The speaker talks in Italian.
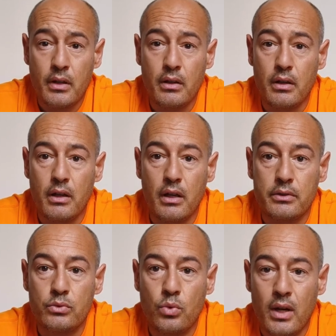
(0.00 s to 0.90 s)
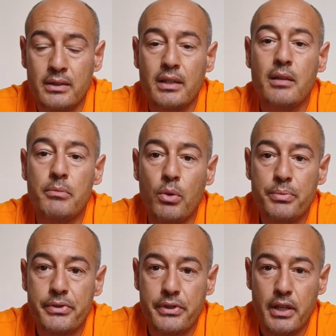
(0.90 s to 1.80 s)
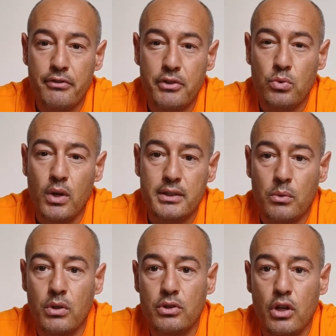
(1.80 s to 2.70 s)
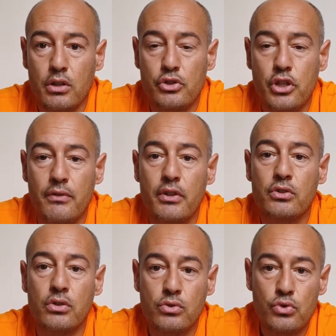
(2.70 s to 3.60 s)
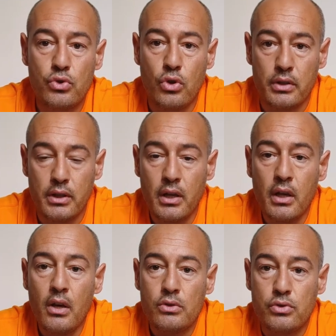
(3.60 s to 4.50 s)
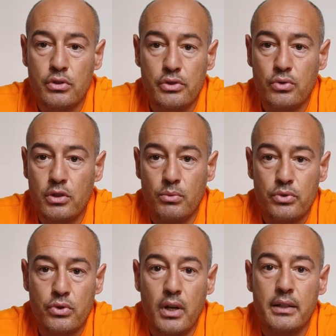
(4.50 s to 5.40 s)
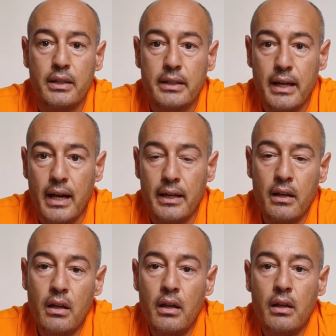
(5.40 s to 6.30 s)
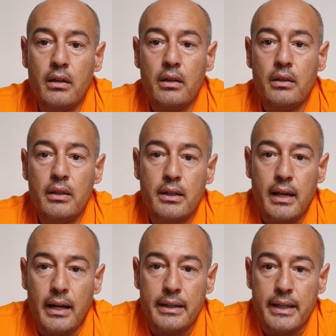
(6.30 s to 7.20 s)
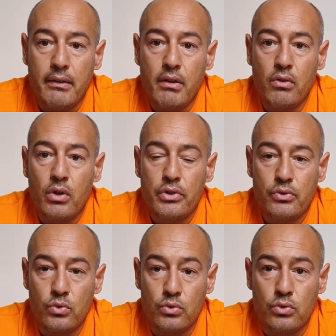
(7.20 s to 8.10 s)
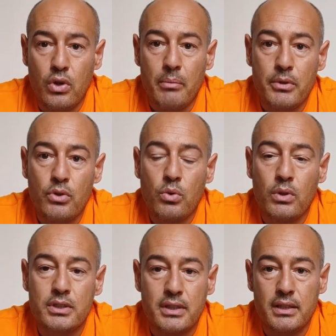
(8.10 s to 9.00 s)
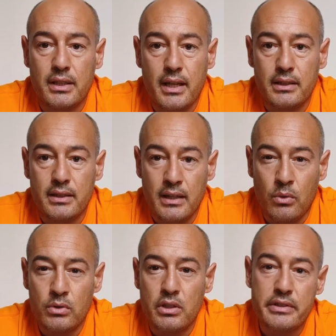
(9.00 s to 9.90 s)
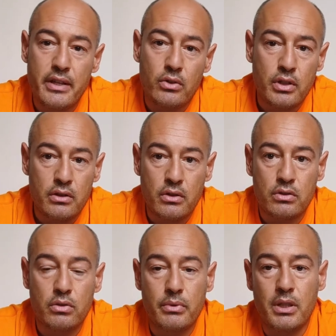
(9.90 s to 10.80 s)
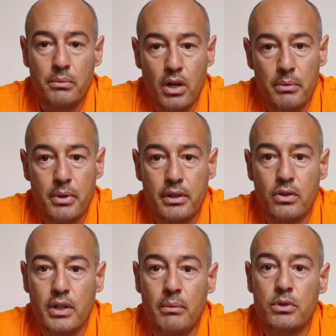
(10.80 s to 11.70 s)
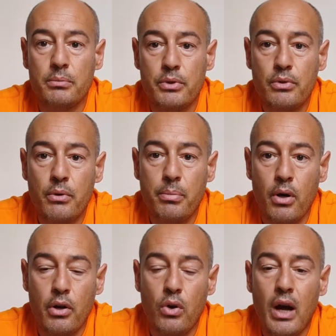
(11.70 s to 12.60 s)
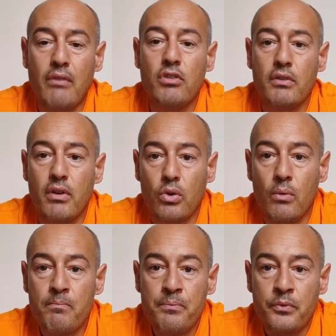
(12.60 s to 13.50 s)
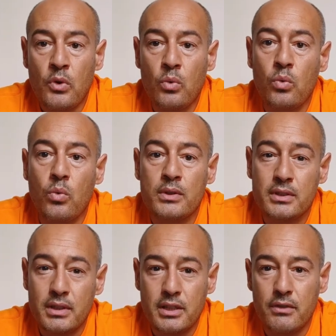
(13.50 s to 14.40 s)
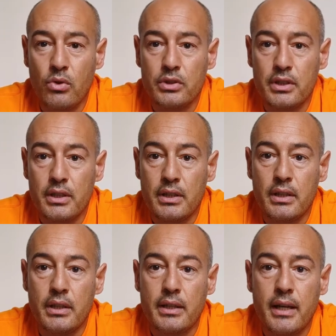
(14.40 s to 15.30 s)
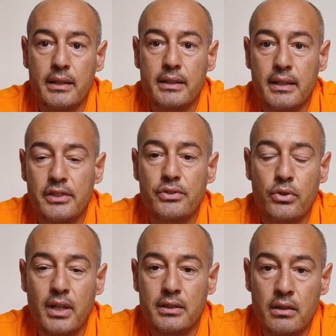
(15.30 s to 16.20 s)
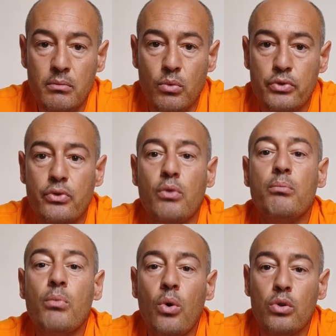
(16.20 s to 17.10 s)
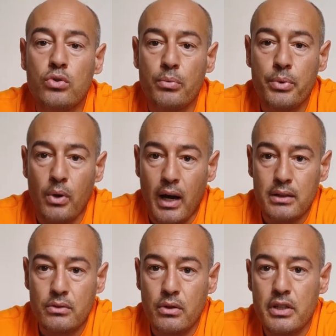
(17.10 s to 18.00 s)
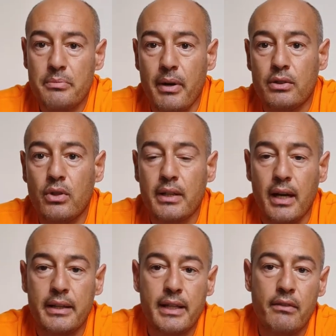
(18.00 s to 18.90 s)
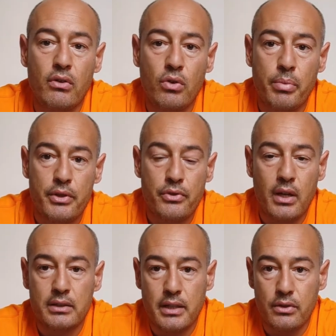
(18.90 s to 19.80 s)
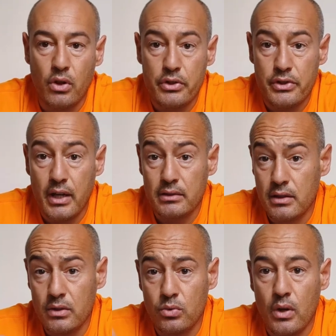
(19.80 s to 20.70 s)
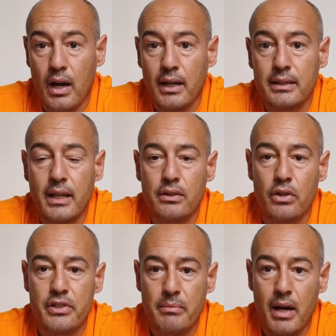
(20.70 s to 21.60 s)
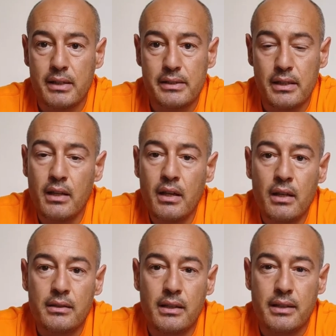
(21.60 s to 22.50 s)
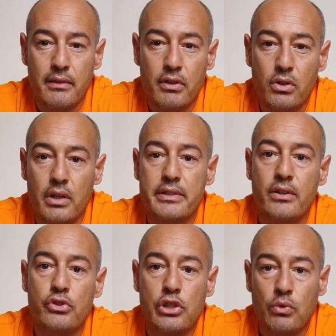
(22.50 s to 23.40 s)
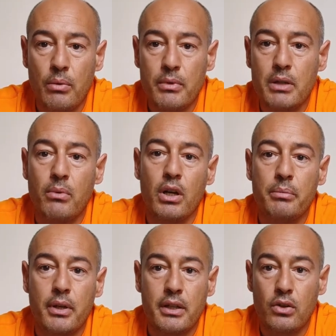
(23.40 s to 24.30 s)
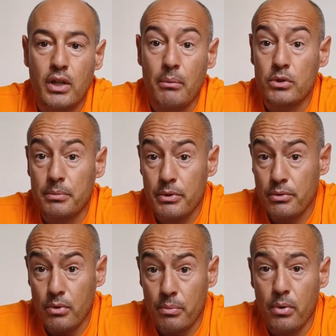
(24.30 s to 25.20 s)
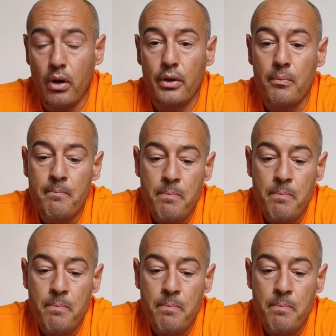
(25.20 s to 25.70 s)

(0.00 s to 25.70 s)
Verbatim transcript: eh, durante le biopsie effettuate a 14 e a 28 giorni sui tessuti muscolari del cane i cani che avevano assunto la minor quantità di creatina, quindi 0,38 mmol per chilogrammo di peso corporeo, avevano un quantitativo di creatina stoccata nel muscolo molto più alto rispetto ai cani che avevano preso le altre dosi, addirittura anche della dose maxi da 3,05 mmol per chilogrammo di peso corporeo.